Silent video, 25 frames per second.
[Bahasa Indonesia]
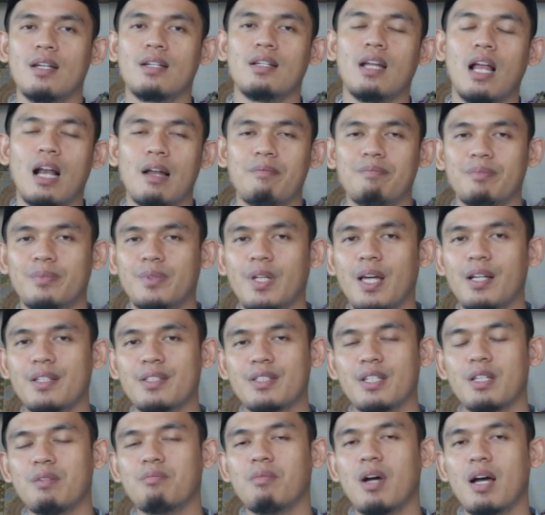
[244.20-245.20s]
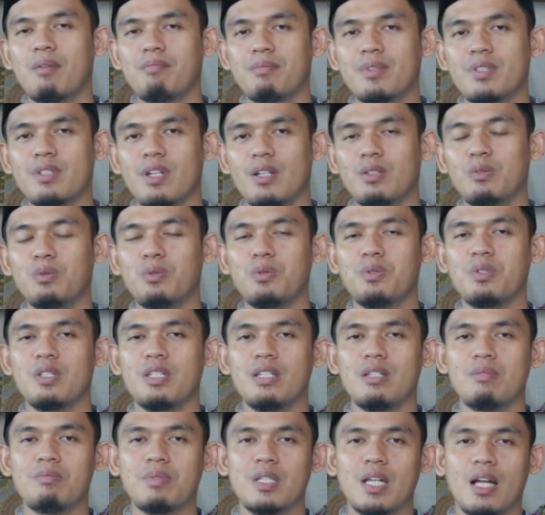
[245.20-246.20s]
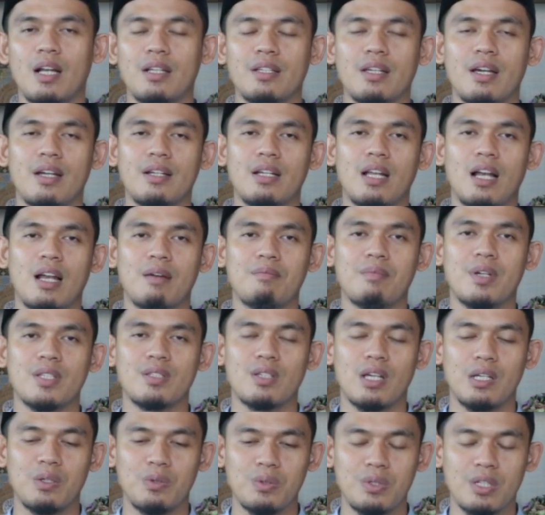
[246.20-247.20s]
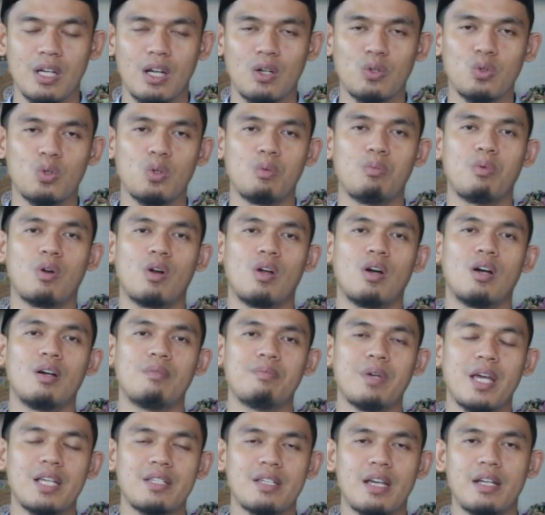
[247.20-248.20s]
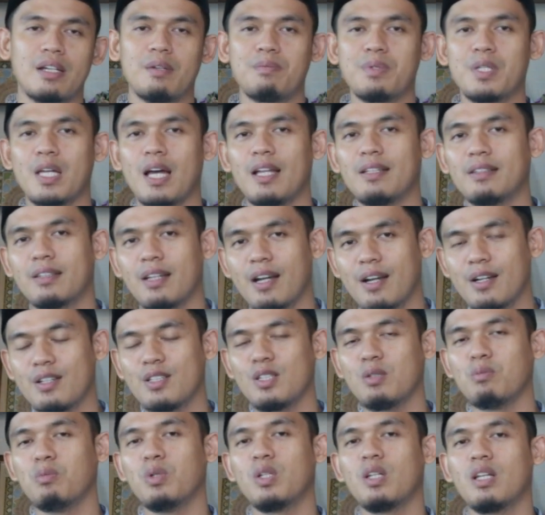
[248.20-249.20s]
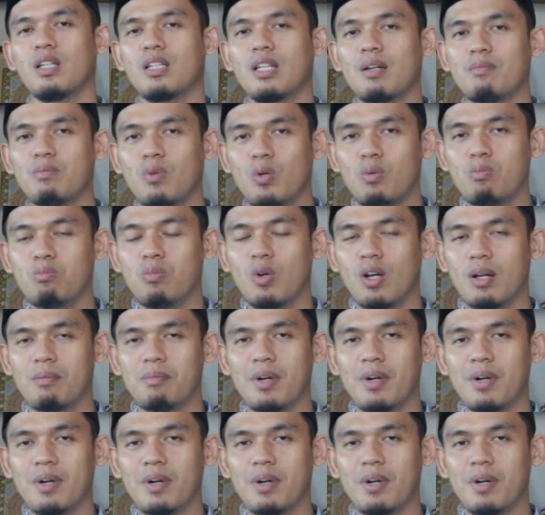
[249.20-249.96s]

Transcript: Dalam teks Imam Sanusi, misalnya dalam As-Sanusi al kubro biasa ada pesantren disebut kitab Ummul